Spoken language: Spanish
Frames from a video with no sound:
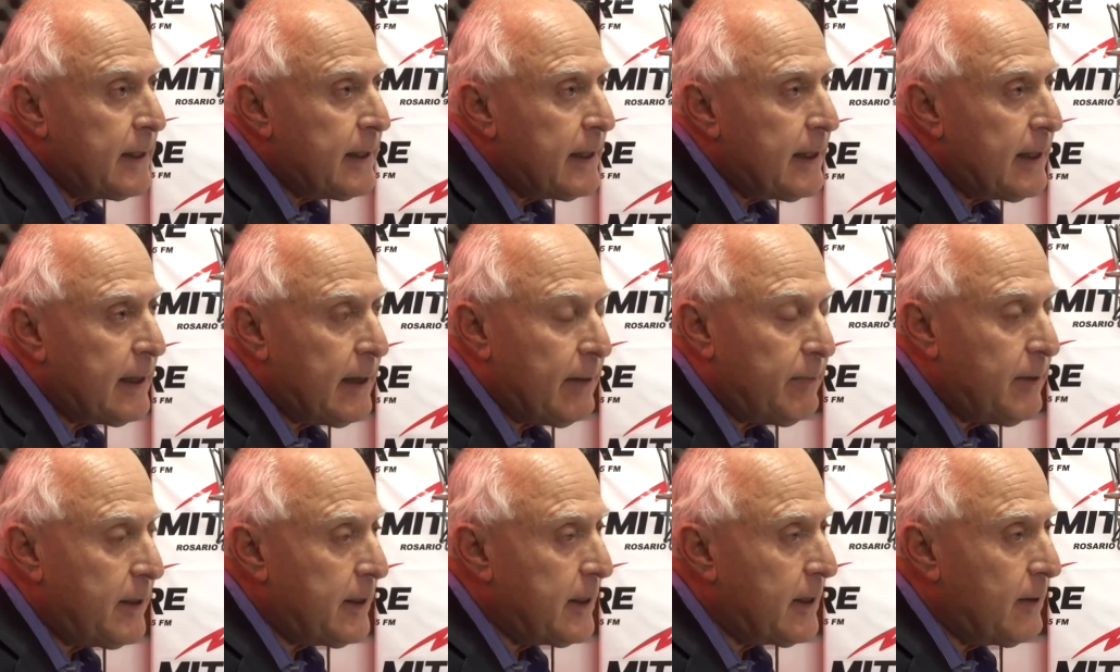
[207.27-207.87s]
Y
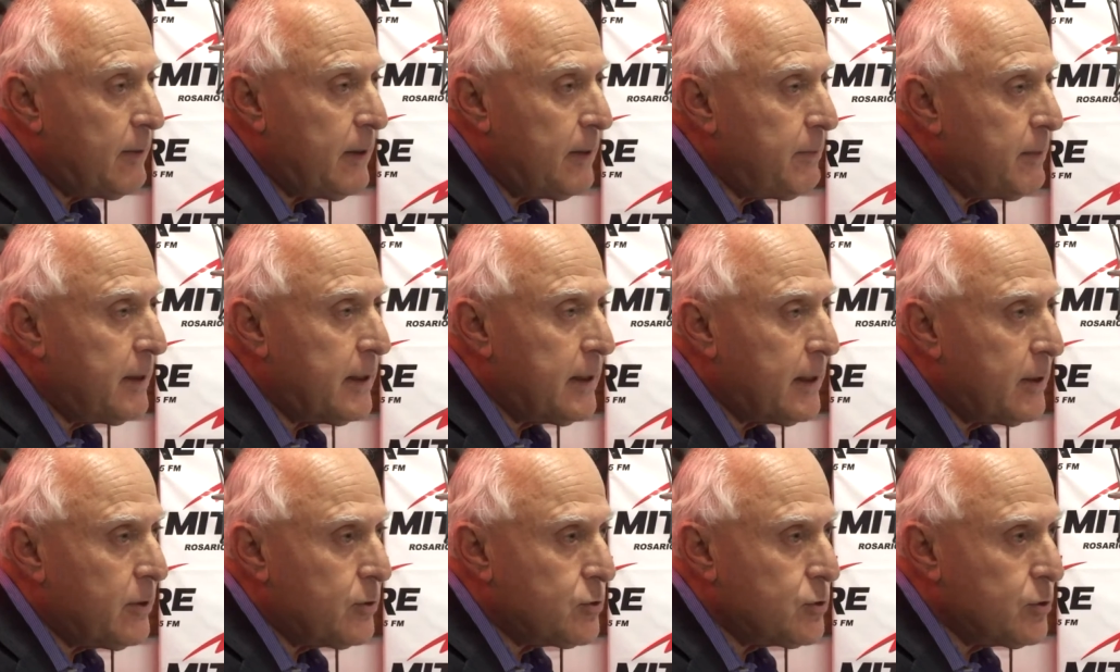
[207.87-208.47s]

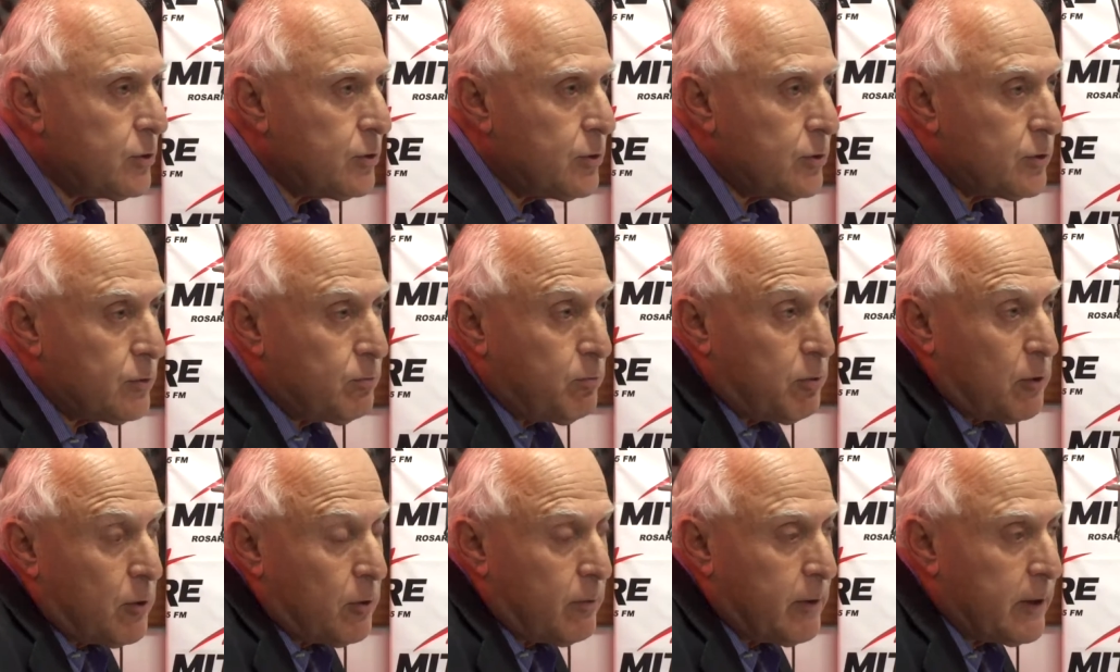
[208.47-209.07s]
lamentablemente nosotros,
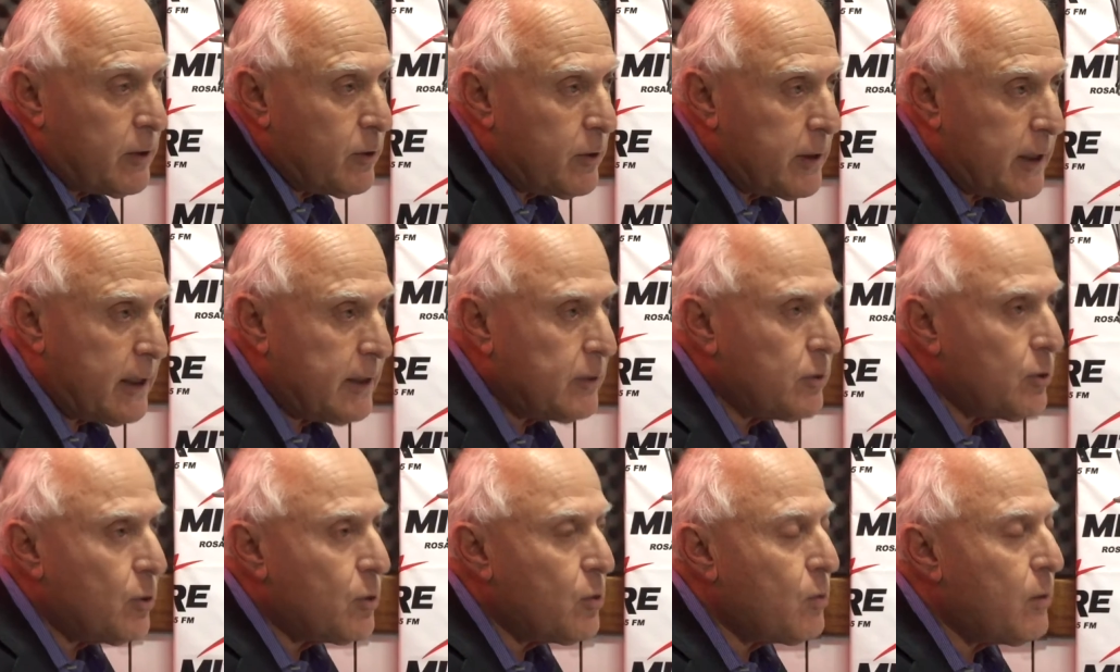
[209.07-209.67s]
por lo menos en
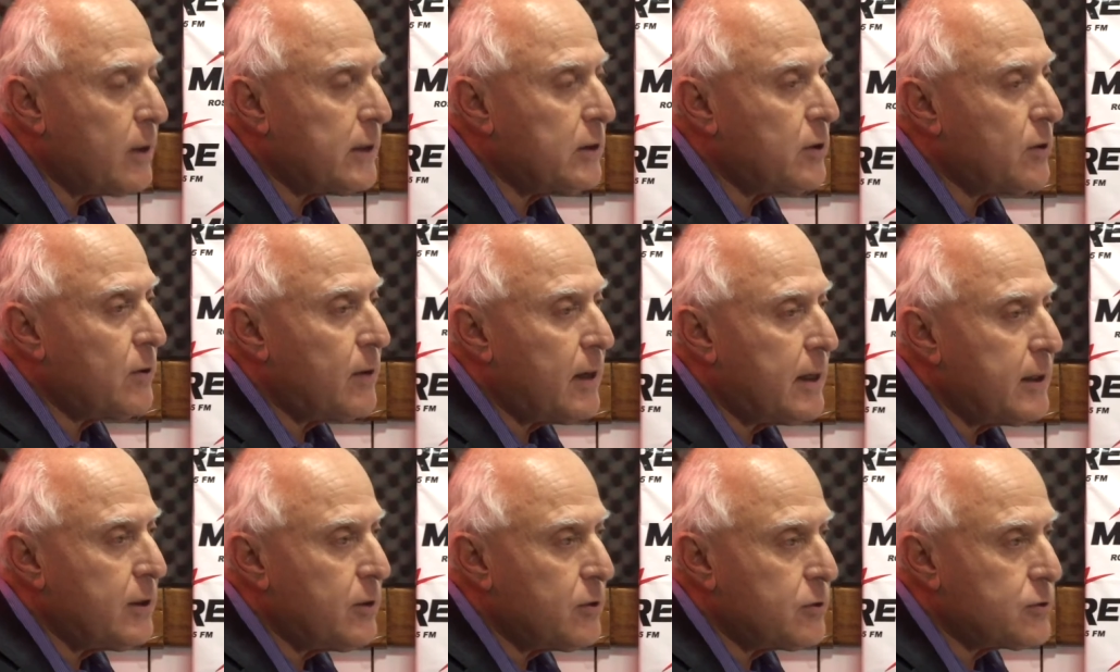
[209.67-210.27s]
estos cuatro
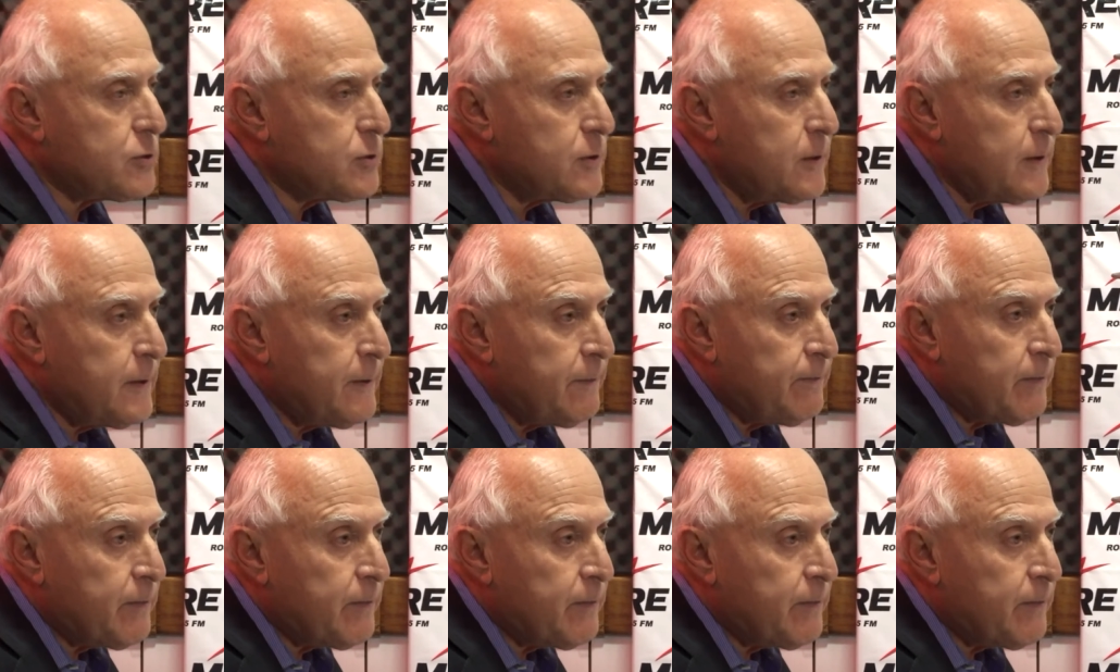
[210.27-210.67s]
años,